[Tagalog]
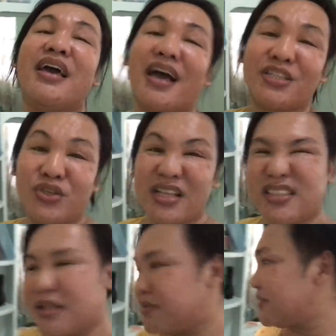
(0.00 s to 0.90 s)
As you can
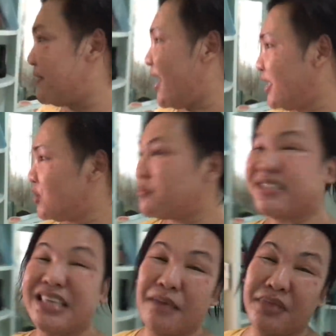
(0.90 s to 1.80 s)
see naman sa bahay dito,
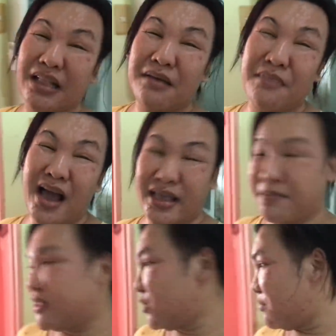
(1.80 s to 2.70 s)
masikip talaga ang bahay
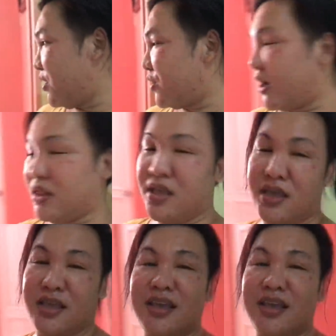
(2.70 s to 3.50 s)
namin dito mga darling.